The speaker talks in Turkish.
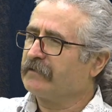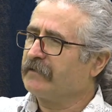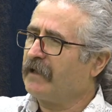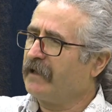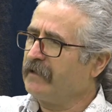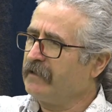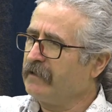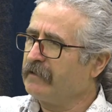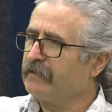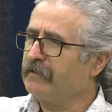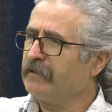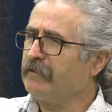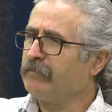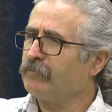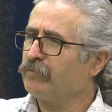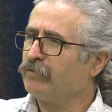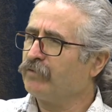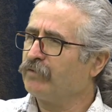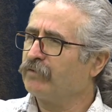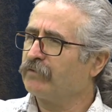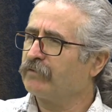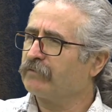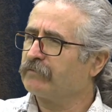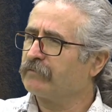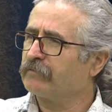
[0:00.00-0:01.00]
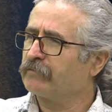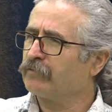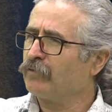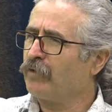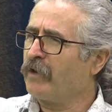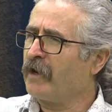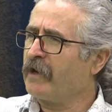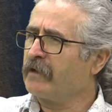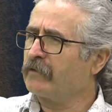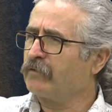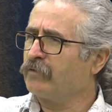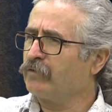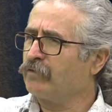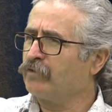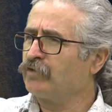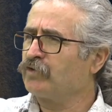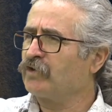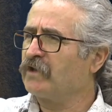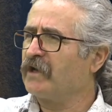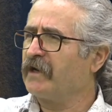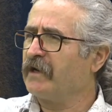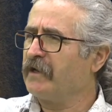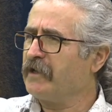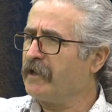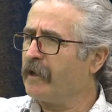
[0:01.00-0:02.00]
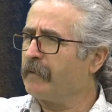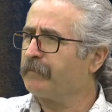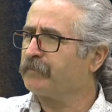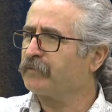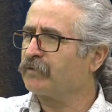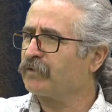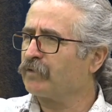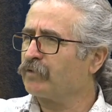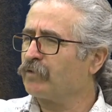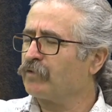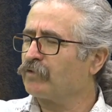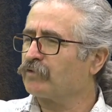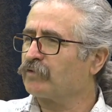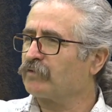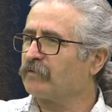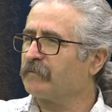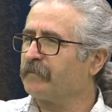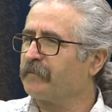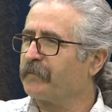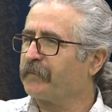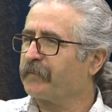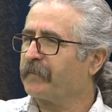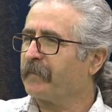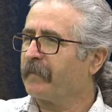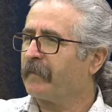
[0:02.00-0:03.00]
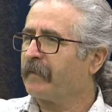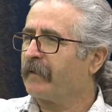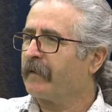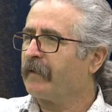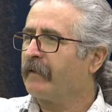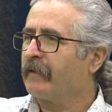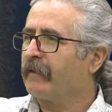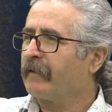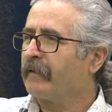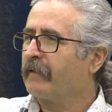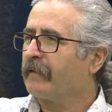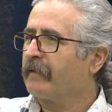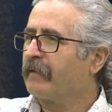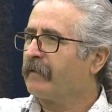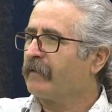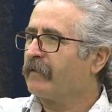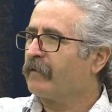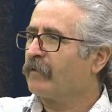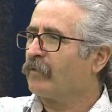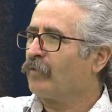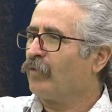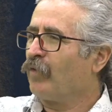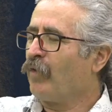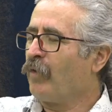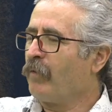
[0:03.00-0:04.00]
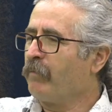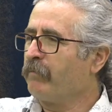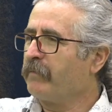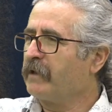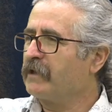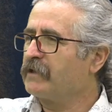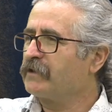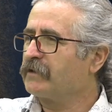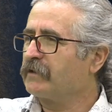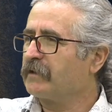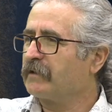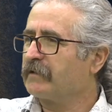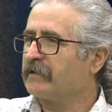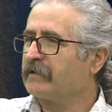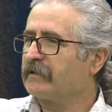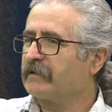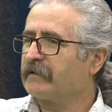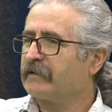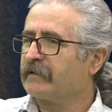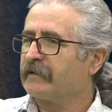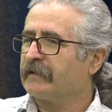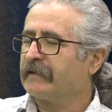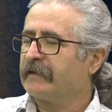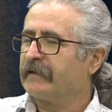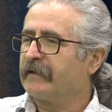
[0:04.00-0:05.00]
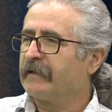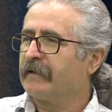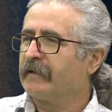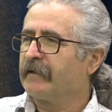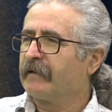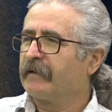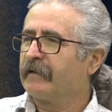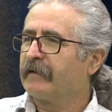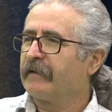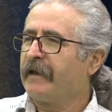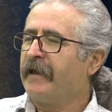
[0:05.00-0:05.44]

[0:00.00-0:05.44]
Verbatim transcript: zaten değil mi bu dua yürüyüşlerini yaptırıyorsun? Evet 15 yıldır. 15 yıldır. Grubumuz var.